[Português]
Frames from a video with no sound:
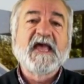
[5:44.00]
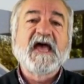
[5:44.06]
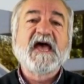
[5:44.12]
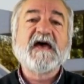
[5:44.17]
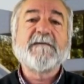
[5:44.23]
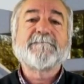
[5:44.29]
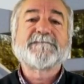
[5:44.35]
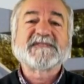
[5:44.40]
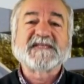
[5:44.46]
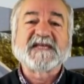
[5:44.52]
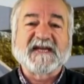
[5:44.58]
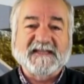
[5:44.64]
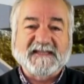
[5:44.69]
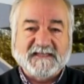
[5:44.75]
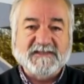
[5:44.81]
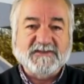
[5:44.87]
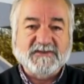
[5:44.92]
Apesar
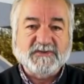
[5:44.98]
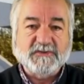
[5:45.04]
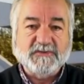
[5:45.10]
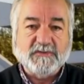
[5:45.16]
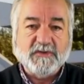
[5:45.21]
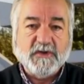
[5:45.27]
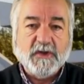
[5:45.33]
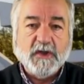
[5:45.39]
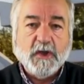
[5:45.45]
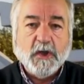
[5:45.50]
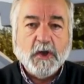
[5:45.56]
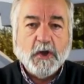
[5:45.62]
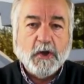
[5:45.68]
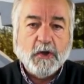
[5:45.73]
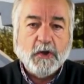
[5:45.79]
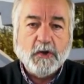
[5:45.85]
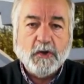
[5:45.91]
disso,
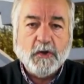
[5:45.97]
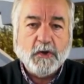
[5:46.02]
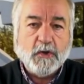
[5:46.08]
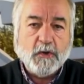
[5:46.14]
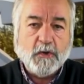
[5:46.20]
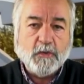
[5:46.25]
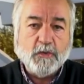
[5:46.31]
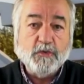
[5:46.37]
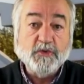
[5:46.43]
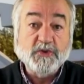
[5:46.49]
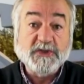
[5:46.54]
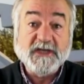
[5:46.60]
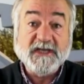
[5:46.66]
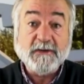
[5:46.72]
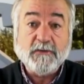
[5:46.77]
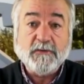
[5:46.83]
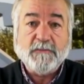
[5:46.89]
uh, os
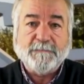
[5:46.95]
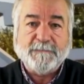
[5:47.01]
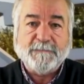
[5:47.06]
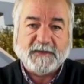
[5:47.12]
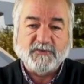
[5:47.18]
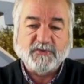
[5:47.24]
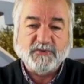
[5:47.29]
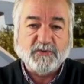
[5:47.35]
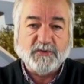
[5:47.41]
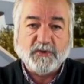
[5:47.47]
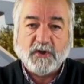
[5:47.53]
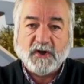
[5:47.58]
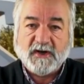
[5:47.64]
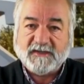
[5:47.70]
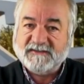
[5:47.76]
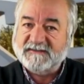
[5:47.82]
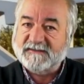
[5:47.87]
europeus do
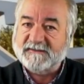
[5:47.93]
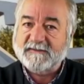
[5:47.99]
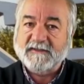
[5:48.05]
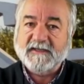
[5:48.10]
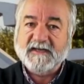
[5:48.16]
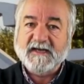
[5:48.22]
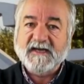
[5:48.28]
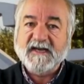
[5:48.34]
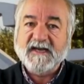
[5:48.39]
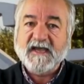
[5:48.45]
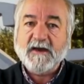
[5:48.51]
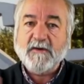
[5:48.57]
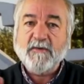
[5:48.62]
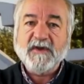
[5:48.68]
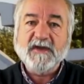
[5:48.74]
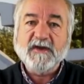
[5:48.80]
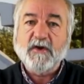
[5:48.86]
Norte
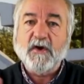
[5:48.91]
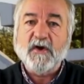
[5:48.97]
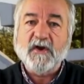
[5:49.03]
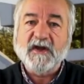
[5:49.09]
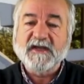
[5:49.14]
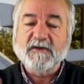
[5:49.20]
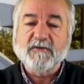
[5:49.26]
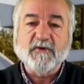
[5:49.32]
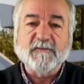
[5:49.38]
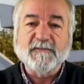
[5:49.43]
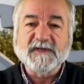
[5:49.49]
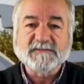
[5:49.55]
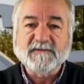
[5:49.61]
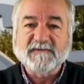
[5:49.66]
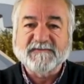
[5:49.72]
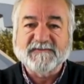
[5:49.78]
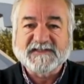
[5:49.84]
não engolem com a
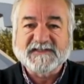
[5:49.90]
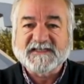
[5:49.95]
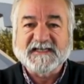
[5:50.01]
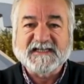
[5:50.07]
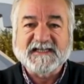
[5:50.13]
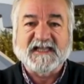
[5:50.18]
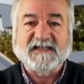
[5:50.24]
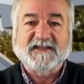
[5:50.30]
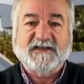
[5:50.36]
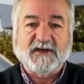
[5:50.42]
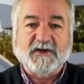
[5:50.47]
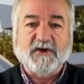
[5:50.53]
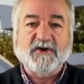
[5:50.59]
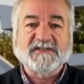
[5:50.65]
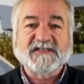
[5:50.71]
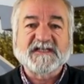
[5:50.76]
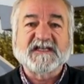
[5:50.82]
mesma facilidade que
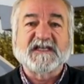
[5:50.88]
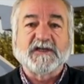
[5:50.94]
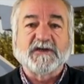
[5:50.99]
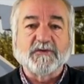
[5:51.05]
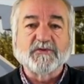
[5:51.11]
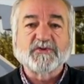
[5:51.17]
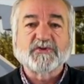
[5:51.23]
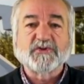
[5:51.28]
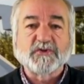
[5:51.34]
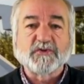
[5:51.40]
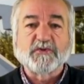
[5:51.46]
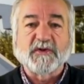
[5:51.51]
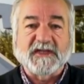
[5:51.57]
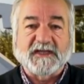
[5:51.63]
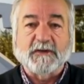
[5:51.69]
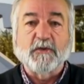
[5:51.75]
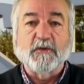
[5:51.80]
nós aqui no
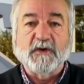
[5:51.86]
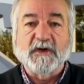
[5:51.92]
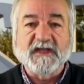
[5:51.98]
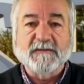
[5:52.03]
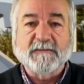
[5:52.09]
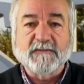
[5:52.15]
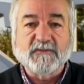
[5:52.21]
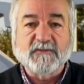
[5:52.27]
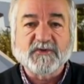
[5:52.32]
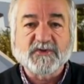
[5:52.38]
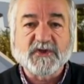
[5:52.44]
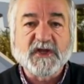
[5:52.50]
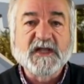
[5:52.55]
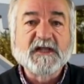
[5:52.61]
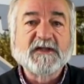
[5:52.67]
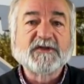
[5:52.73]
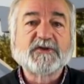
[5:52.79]
Sul engolimos
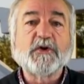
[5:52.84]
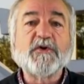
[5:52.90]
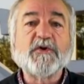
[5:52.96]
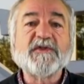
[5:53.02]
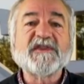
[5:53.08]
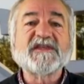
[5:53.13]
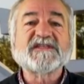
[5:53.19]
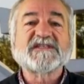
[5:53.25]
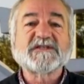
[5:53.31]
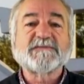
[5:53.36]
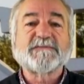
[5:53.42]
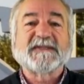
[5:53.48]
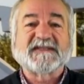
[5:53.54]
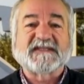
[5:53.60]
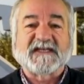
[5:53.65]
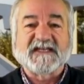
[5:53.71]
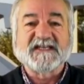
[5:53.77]
todas as
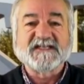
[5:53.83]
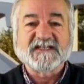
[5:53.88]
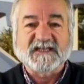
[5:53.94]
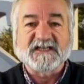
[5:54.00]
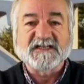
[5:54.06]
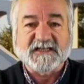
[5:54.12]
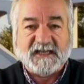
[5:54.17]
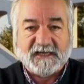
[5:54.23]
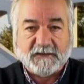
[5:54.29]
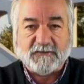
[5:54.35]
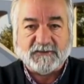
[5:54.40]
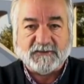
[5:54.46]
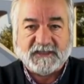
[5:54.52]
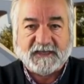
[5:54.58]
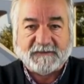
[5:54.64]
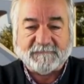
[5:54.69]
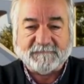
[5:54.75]
patranhas que lhes querem
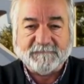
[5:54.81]
contar.